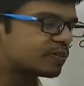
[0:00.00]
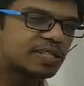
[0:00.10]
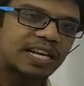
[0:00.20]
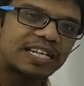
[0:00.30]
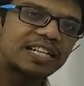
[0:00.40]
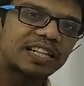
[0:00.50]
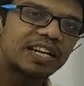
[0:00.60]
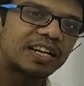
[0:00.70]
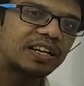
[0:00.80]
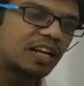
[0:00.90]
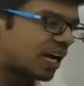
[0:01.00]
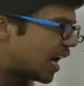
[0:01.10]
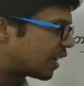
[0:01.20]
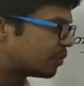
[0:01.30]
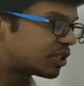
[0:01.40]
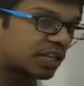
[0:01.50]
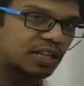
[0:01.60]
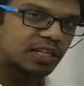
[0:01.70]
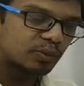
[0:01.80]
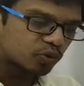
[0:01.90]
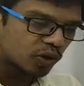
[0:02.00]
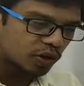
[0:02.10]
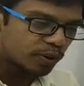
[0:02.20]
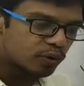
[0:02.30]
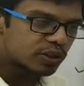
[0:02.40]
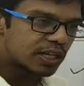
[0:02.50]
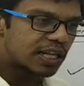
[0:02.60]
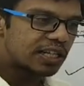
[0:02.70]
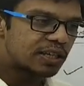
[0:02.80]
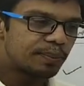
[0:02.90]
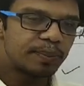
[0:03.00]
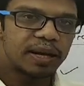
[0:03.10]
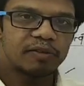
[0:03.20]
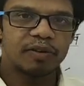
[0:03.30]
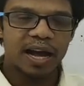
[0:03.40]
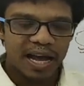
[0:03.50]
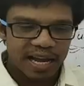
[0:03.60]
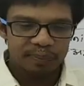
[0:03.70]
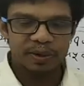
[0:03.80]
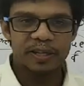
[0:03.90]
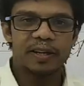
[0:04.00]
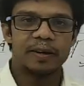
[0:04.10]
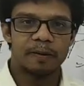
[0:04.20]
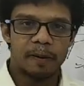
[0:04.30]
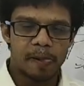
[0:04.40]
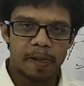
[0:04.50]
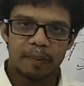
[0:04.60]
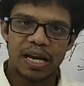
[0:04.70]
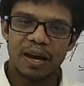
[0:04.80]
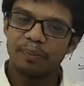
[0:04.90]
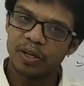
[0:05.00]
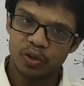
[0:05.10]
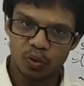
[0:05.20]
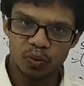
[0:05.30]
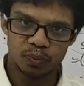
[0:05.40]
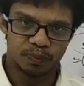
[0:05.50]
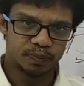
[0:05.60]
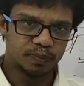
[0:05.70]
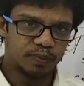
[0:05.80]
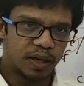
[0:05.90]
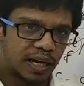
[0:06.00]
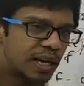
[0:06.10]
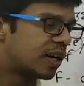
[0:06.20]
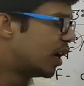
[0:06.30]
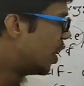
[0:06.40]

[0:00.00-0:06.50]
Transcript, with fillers: में चला जाता है ना आत्मचेतना जब उसको अनुभव हो जाता है कि मैं वाई आई एम हियर मैं यहाँ पर क्यों हूँ है ना